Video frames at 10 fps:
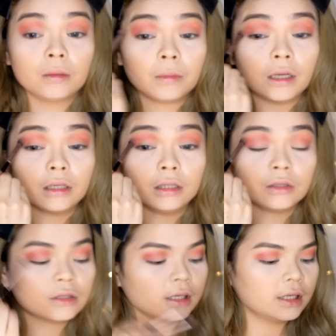Para dito
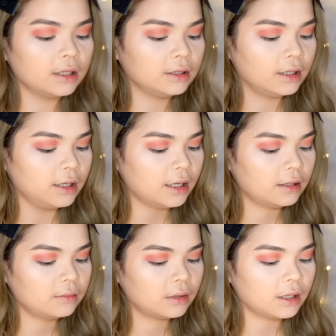sa gilid-gilid,
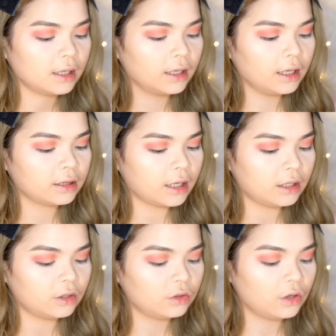maglalagay tayo
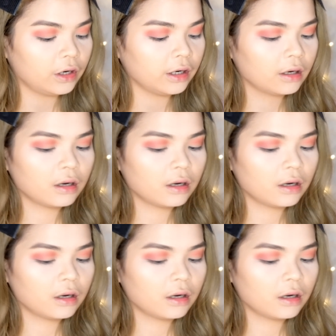ng dark.